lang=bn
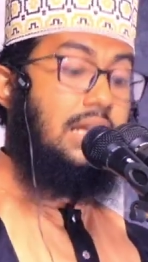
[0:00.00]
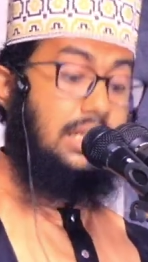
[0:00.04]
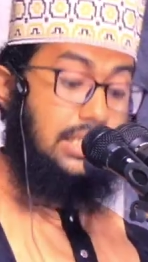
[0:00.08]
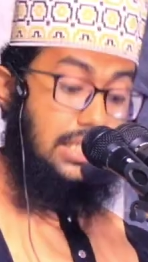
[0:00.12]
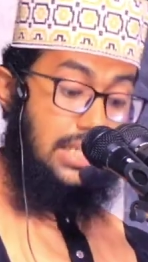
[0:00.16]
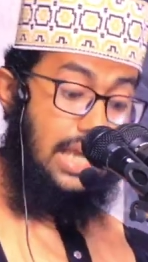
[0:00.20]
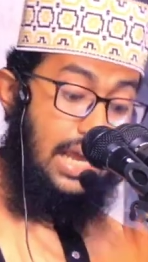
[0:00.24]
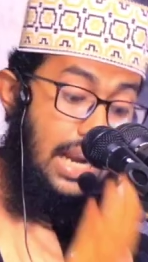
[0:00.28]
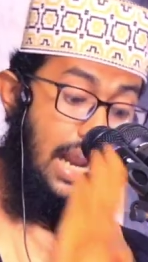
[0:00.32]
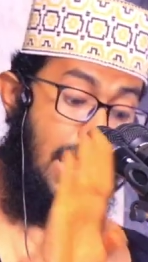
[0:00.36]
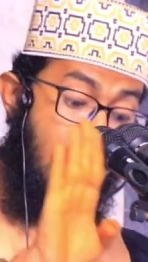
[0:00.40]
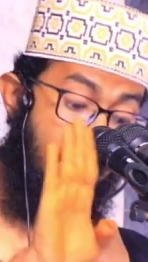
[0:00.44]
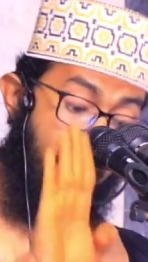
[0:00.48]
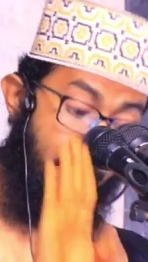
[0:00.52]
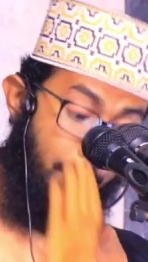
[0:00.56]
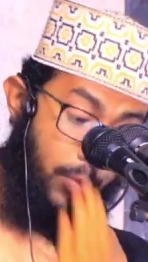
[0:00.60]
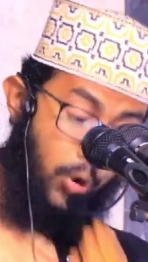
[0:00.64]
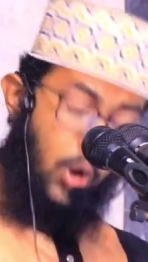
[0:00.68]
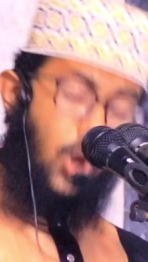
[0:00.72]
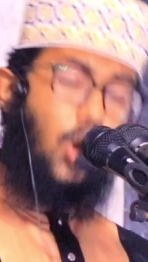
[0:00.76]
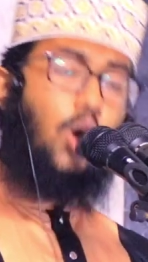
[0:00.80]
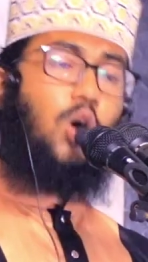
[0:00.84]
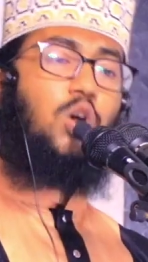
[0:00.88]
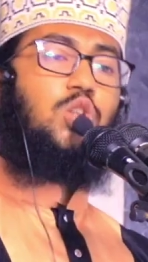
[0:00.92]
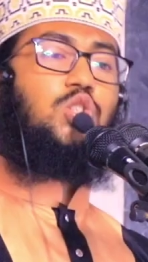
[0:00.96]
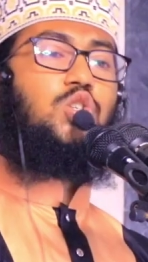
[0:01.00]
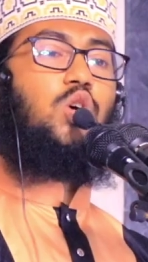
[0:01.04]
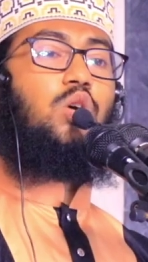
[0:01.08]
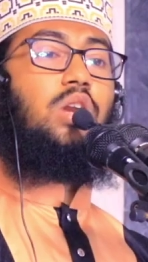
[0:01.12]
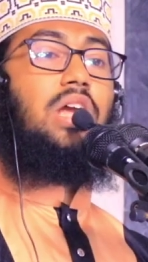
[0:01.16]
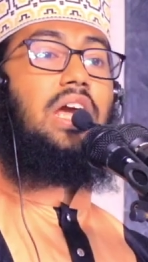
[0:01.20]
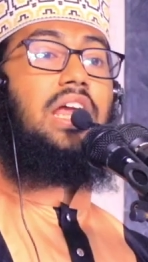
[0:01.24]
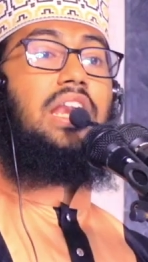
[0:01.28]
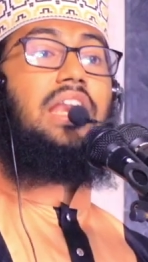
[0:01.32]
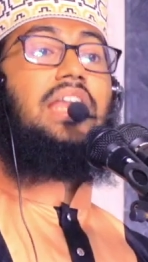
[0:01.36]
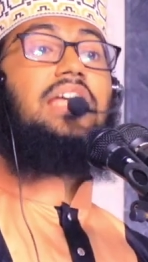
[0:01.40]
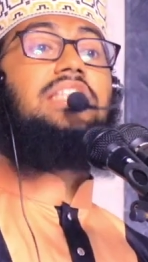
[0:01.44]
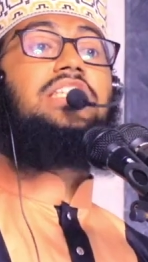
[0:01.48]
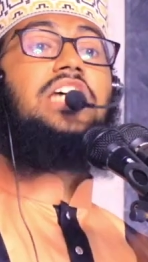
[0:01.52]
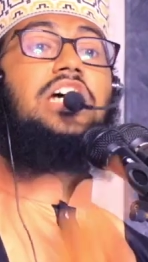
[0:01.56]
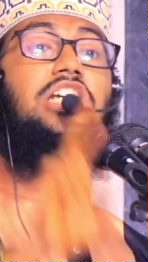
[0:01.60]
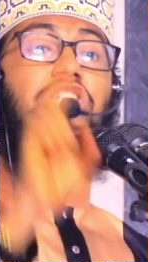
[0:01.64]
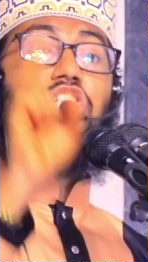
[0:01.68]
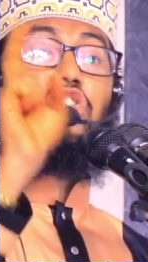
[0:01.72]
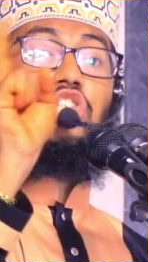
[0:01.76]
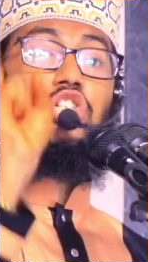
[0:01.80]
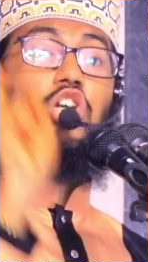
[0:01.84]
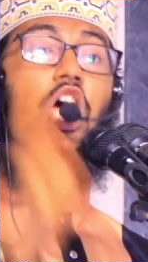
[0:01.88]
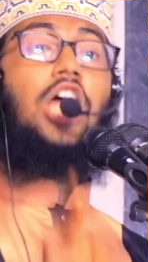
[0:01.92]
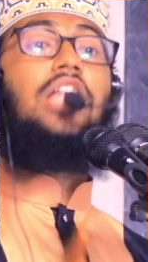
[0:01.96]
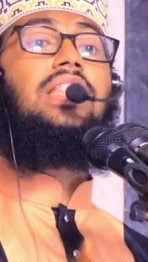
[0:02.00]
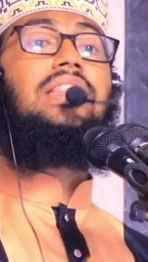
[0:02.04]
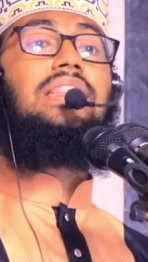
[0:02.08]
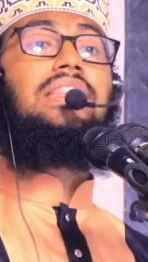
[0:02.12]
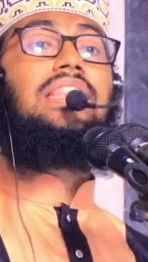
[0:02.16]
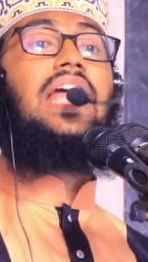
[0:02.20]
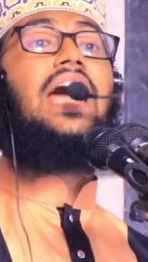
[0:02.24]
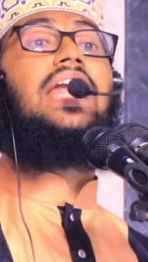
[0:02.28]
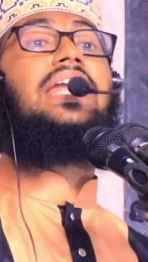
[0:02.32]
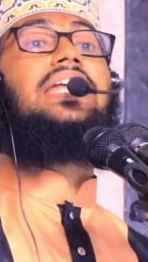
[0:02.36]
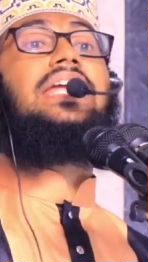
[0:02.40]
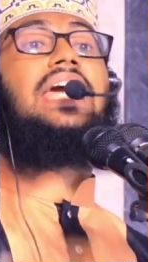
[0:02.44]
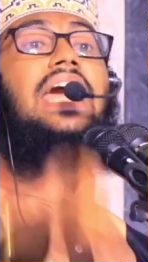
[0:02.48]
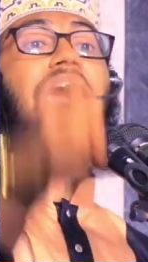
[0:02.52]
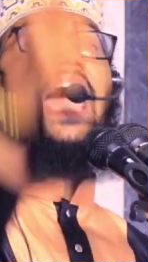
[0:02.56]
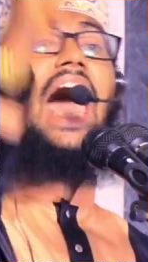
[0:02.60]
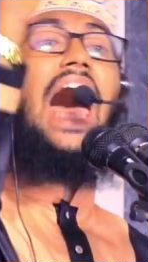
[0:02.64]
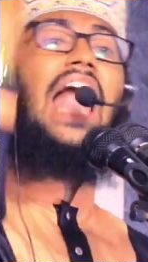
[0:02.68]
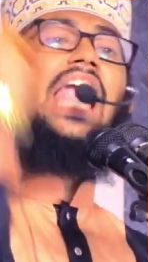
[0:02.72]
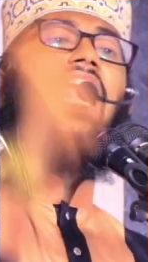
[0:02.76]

যারা প্রয়োজনে নিজের সন্তানকে